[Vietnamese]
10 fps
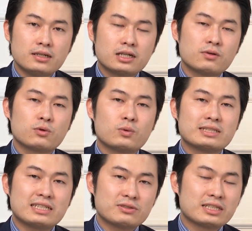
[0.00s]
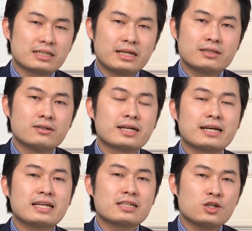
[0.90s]
không được quyền giao dịch hay thừa
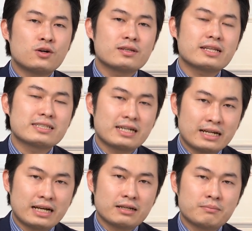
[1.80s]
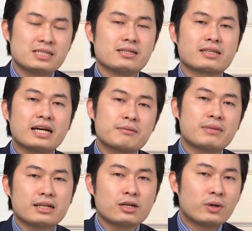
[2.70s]
kế tặng cho những tài sản này mà chỉ thay
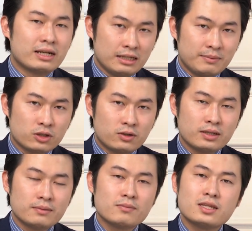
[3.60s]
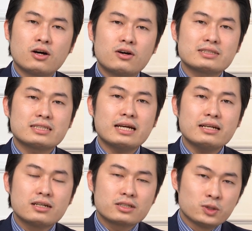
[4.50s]
mặt để quản lý mà thôi. Họ sẽ
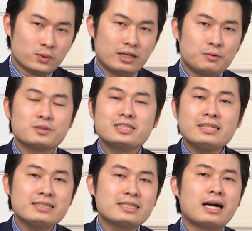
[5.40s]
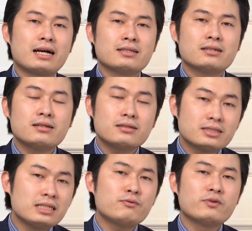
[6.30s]
được chủ động chi trả những
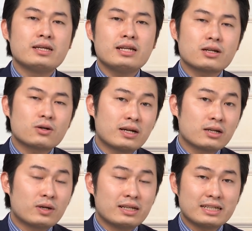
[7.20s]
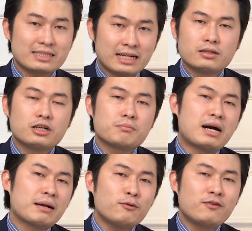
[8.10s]
chi phí liên quan đến quản lý tài sản, được
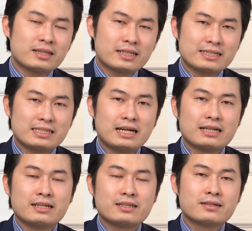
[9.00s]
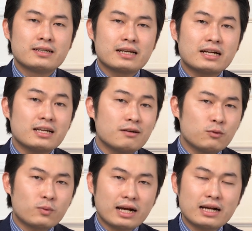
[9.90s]
bán một phần tài sản để thực hiện các nghĩa
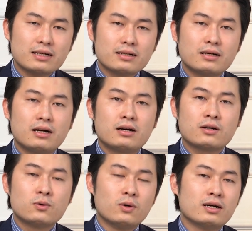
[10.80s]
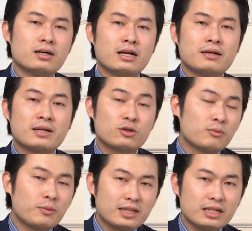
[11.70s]
vụ khác uh, của người mà tuyên
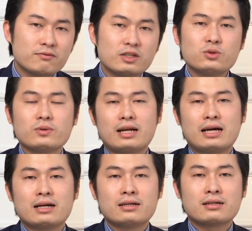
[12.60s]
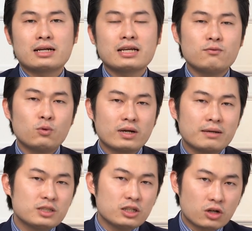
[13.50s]
bố mất tích, ví dụ như là các nghĩa vụ
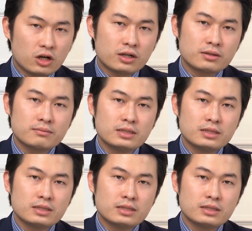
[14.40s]
cấp dưỡng cho con,